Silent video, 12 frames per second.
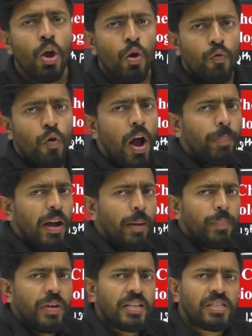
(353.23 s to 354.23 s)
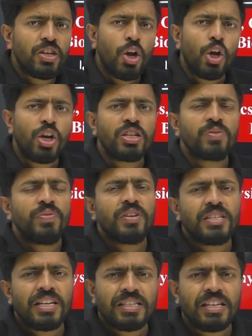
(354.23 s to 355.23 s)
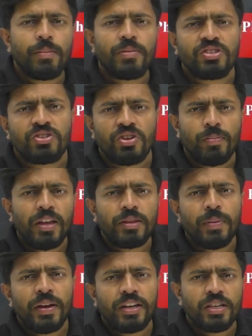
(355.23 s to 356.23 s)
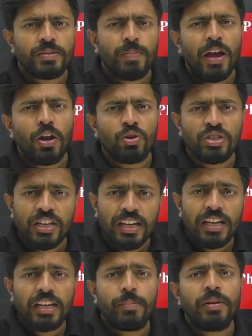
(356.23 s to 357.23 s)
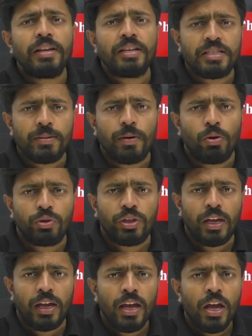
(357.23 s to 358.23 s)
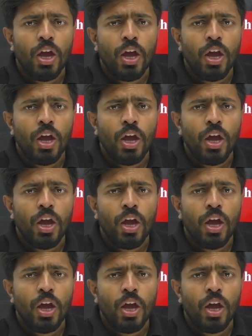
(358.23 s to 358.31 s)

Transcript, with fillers: वो आपका बीएससी ऑनर्स फिजिक्स केमिस्ट्री मैथमेटिक्स बायोलॉजी के लिए भी एलिजिबल होते हैं